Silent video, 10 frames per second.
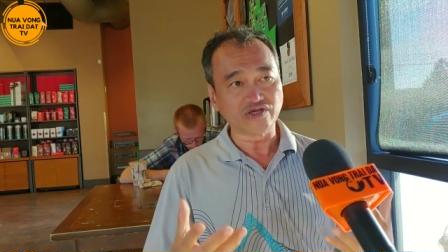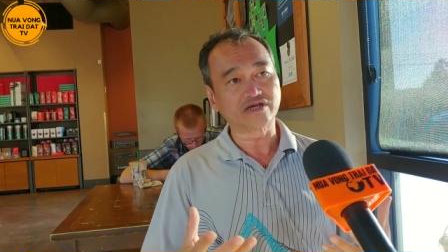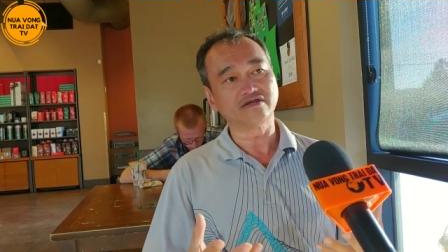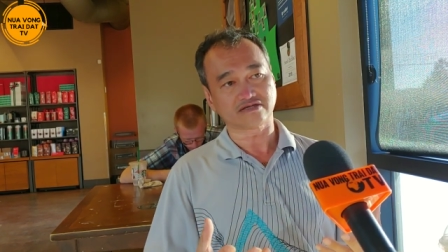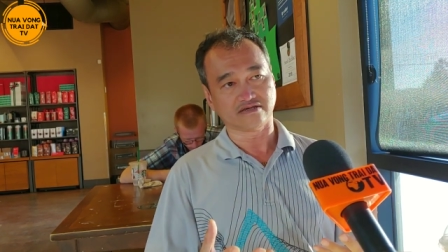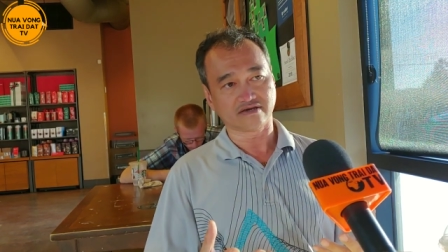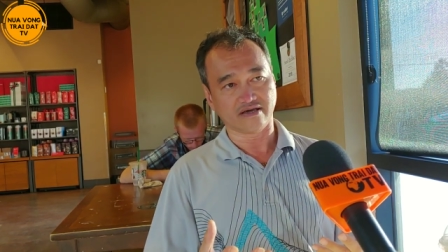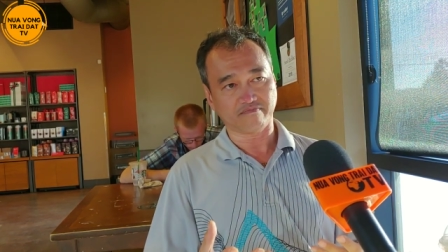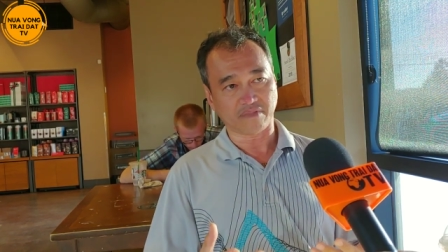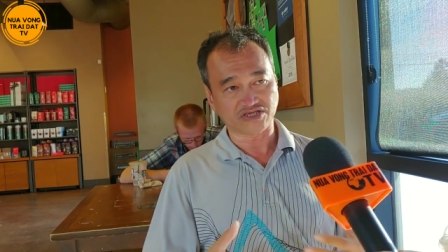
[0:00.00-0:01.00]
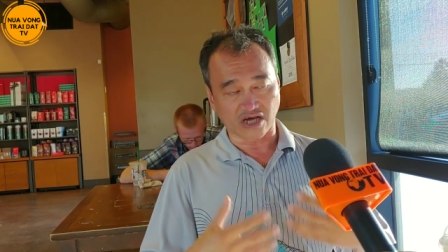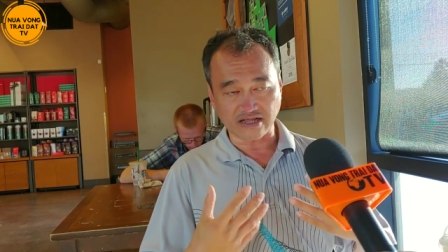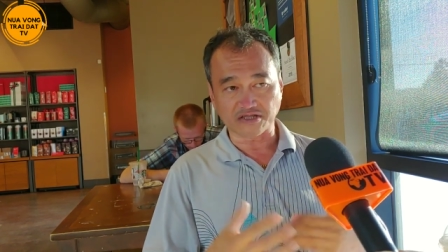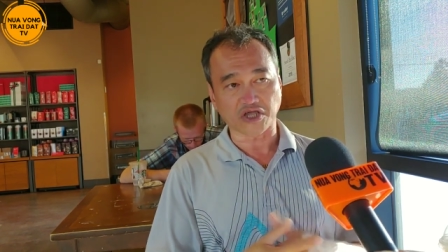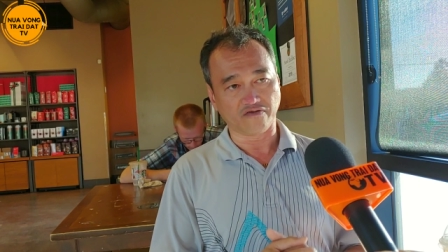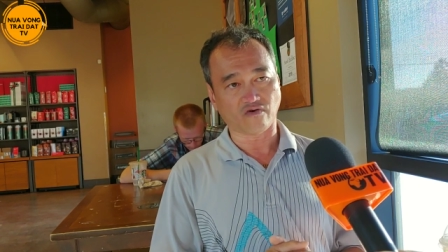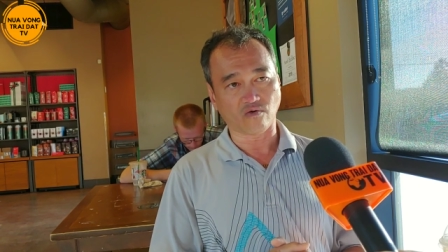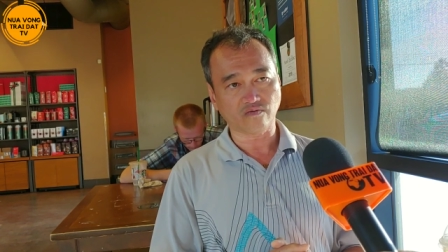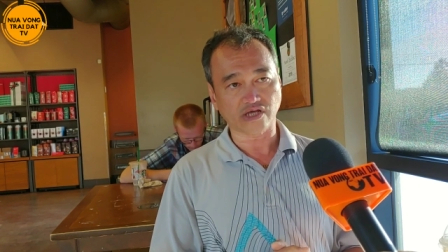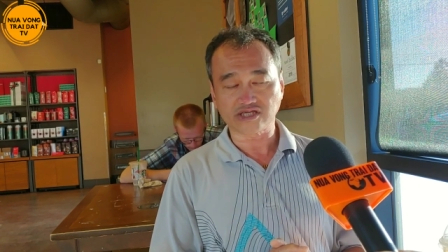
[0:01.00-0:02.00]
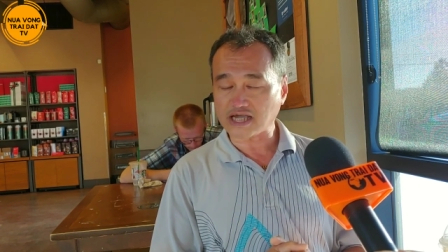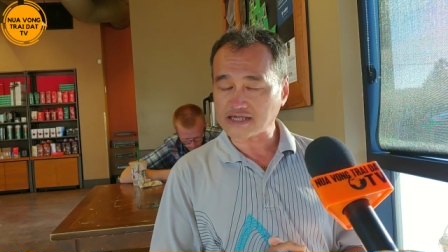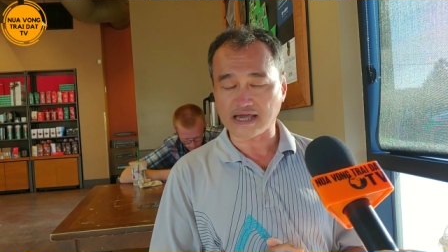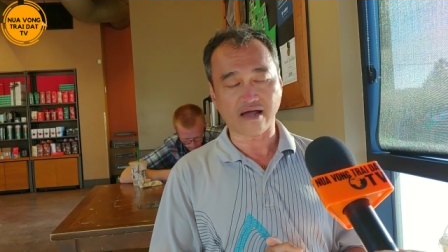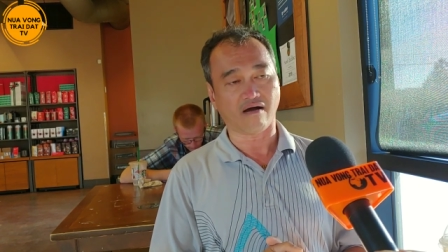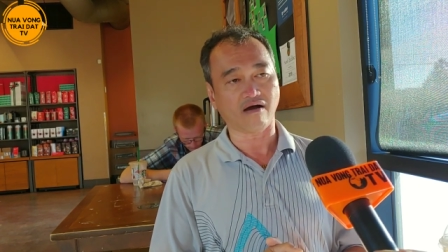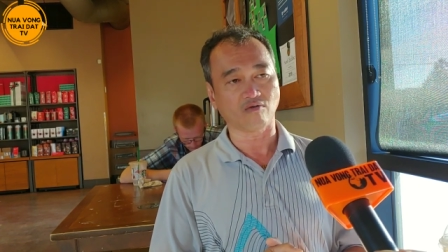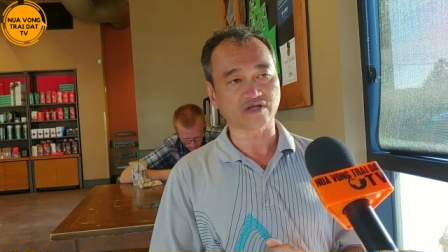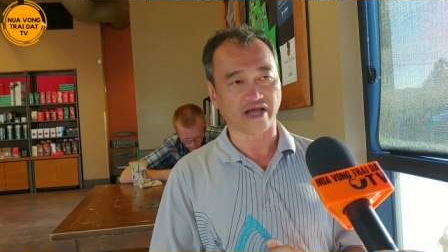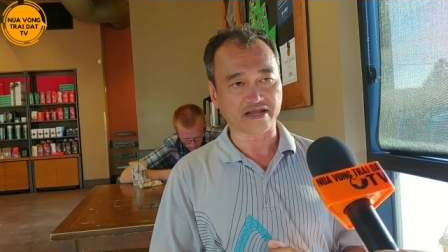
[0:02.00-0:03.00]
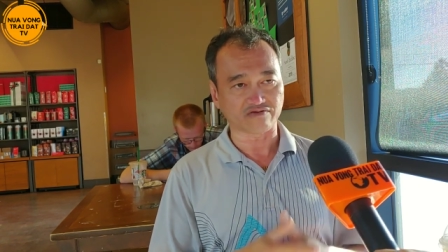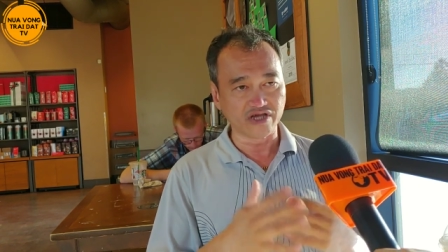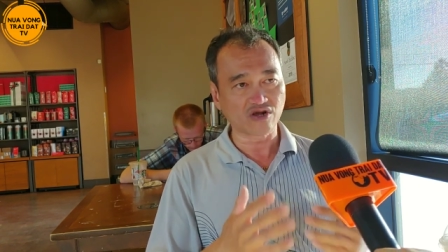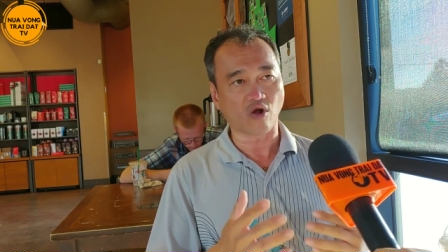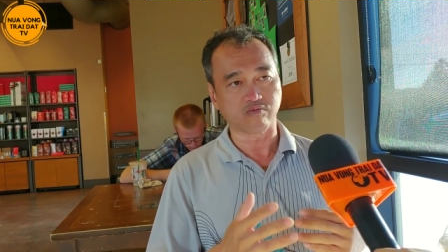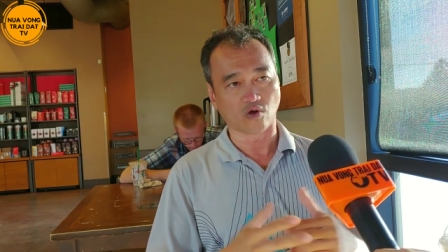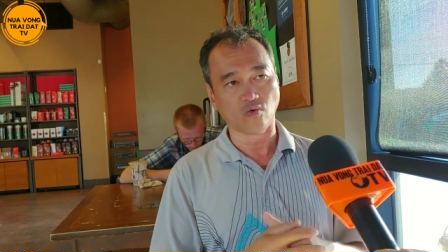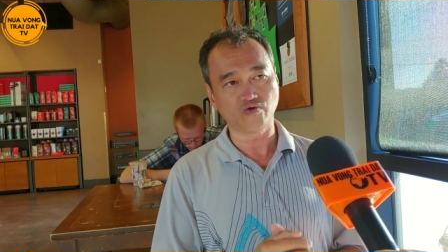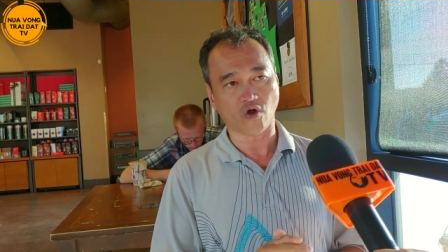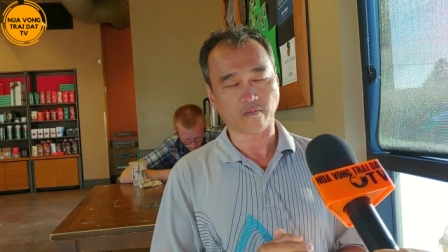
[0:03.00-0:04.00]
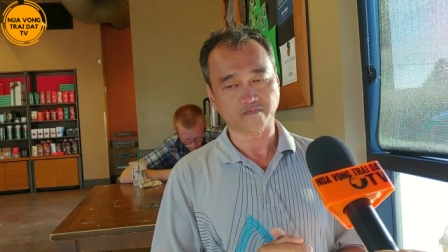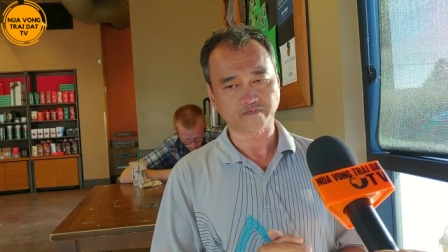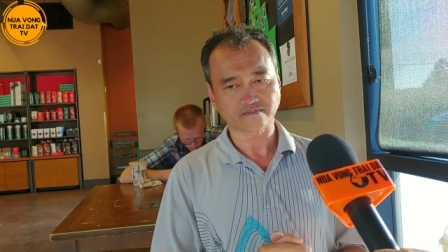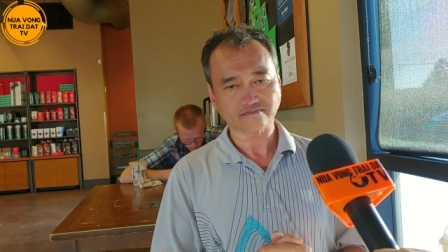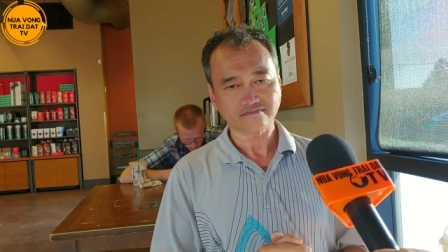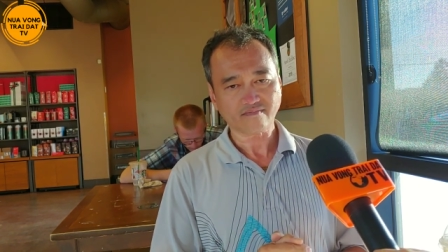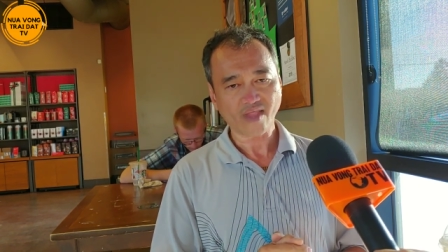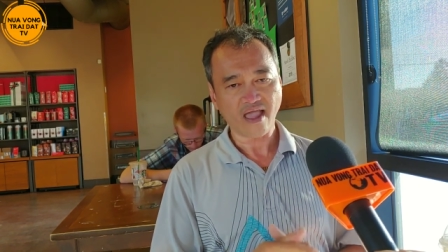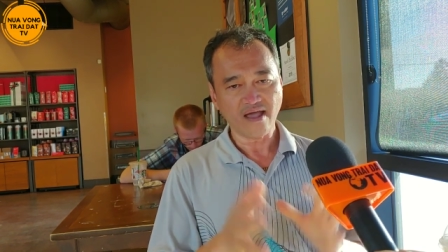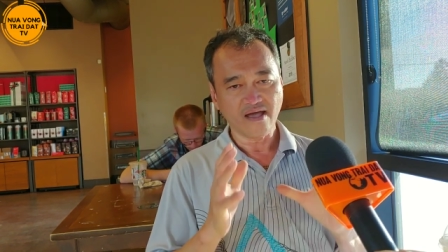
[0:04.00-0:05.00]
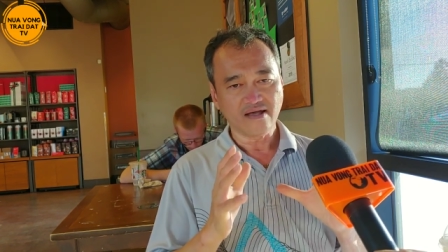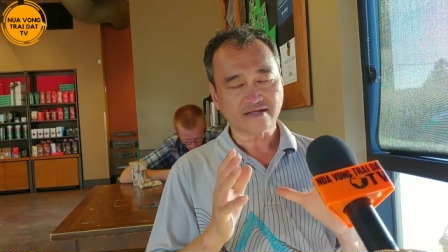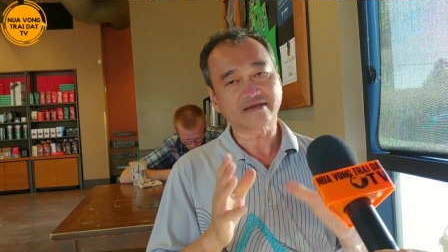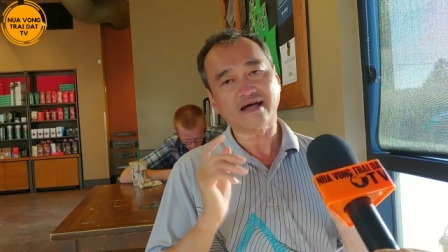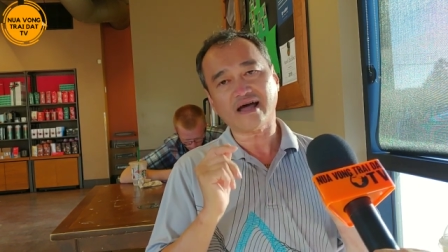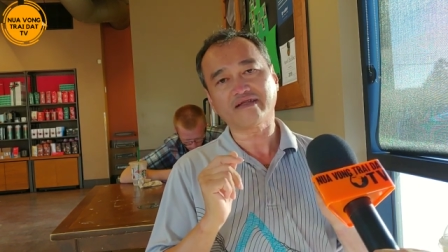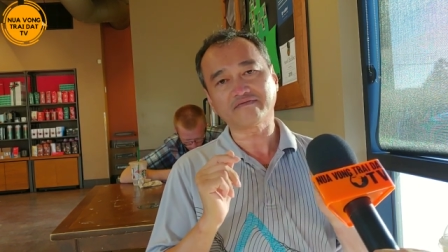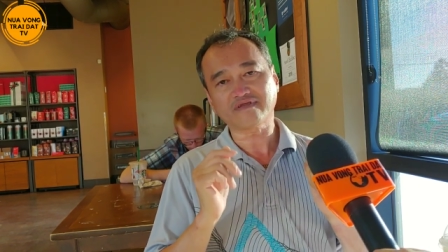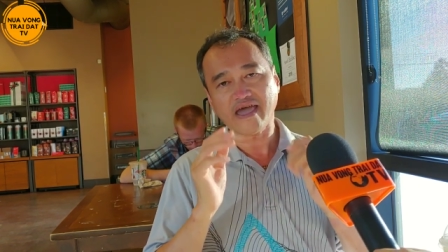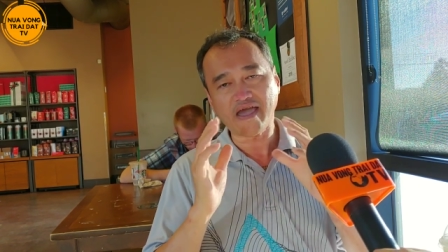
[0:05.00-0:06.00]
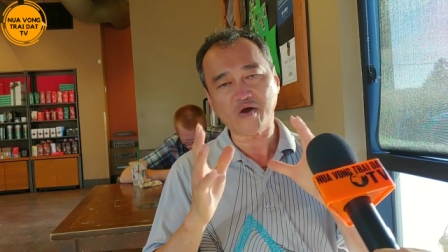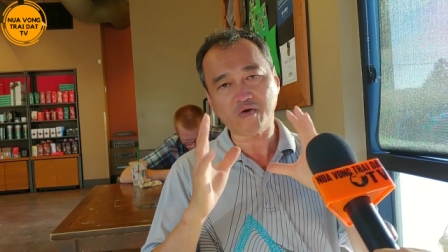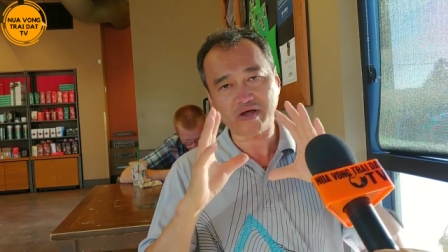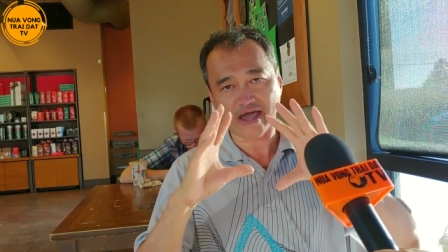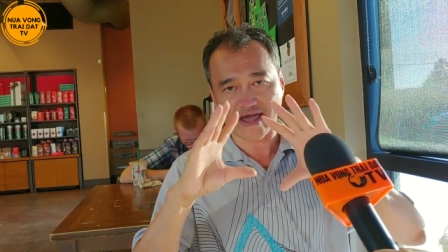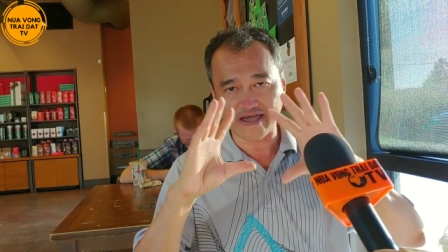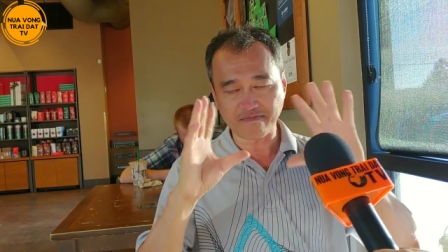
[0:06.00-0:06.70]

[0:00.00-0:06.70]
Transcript: được sự nghiệp mà trở thành tỷ phú thì chắc chắn họ không thể nào điên khùng ngu dốt. Thành ra theo cái